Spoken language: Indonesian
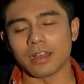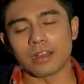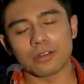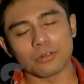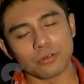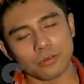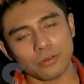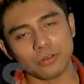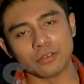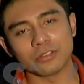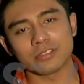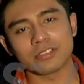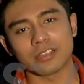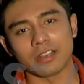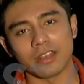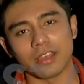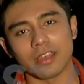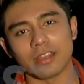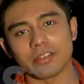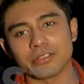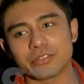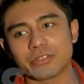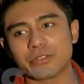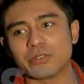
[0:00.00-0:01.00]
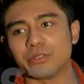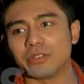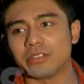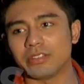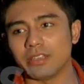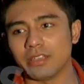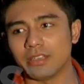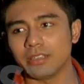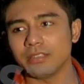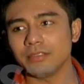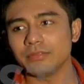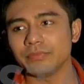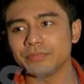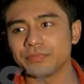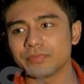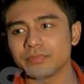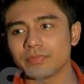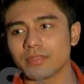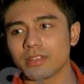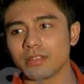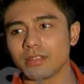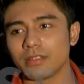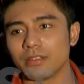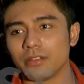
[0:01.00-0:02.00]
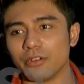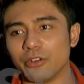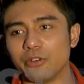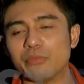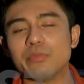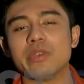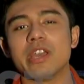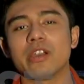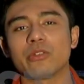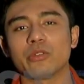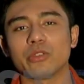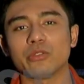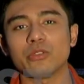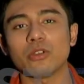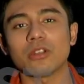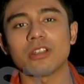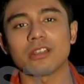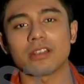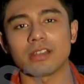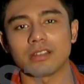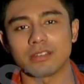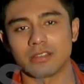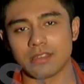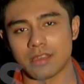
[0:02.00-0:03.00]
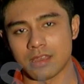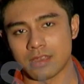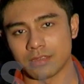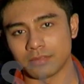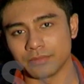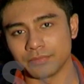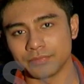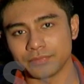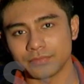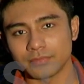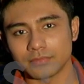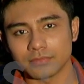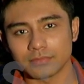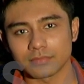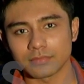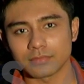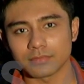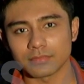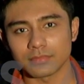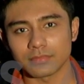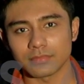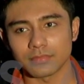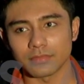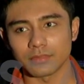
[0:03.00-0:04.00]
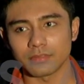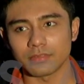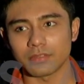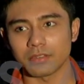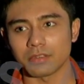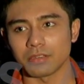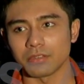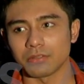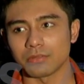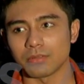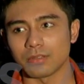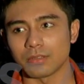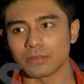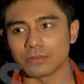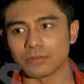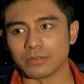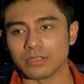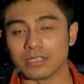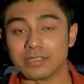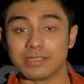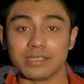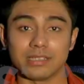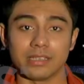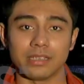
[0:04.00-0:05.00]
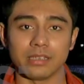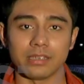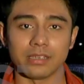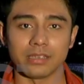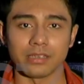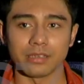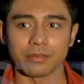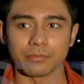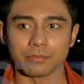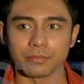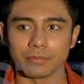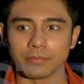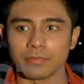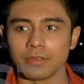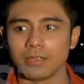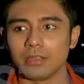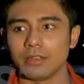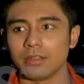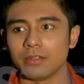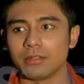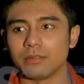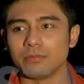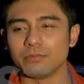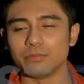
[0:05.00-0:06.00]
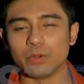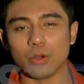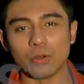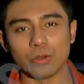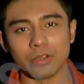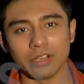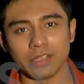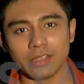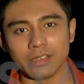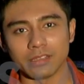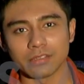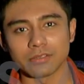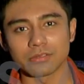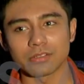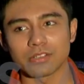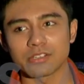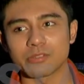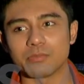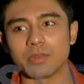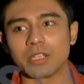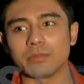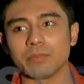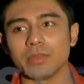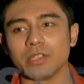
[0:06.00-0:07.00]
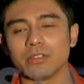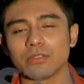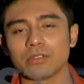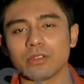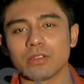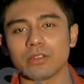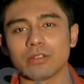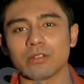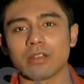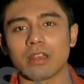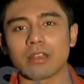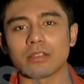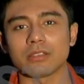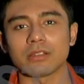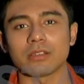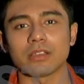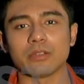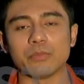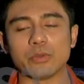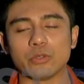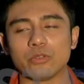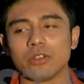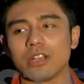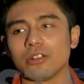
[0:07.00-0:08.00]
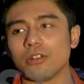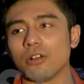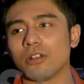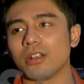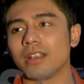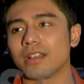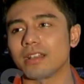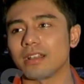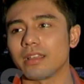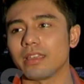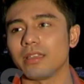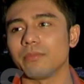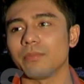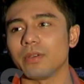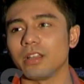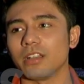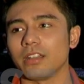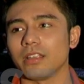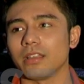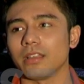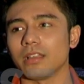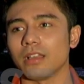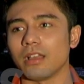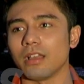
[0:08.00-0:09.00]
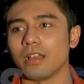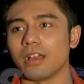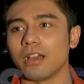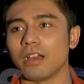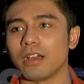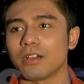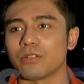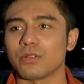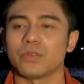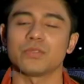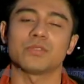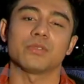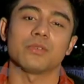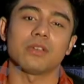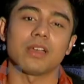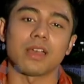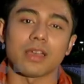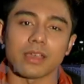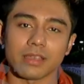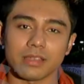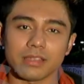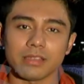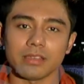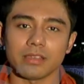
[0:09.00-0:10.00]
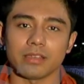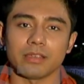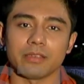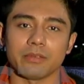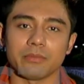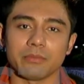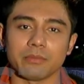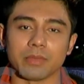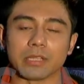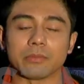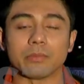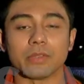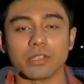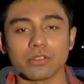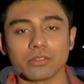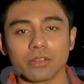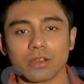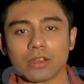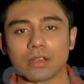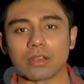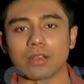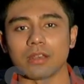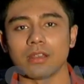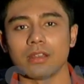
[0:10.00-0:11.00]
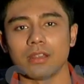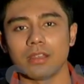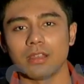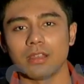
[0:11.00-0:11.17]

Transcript: aku selain syuting, hobi aku itu olahraga. Entah itu aku nge-gym, bowling, terus badminton. Kebetulan olahraga yang paling aku sukai badminton.